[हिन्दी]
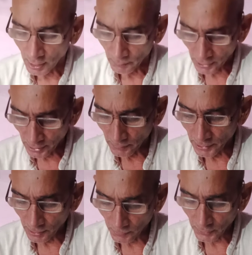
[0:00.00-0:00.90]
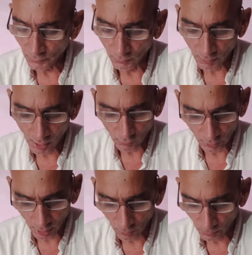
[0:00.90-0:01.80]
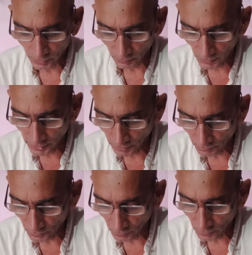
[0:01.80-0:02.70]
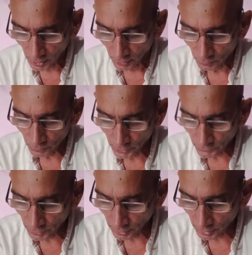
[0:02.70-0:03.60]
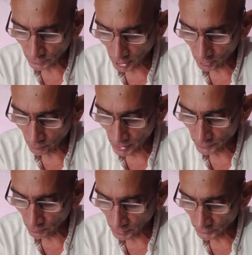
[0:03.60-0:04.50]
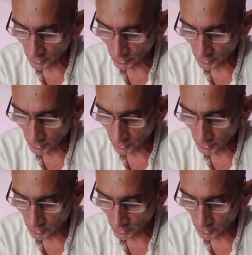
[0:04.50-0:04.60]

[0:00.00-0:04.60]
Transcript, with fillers: पहले मेरे प्रश्नों का उत्तर दो फिर पानी पियो युधिष्ठिर के चारों भाइयों के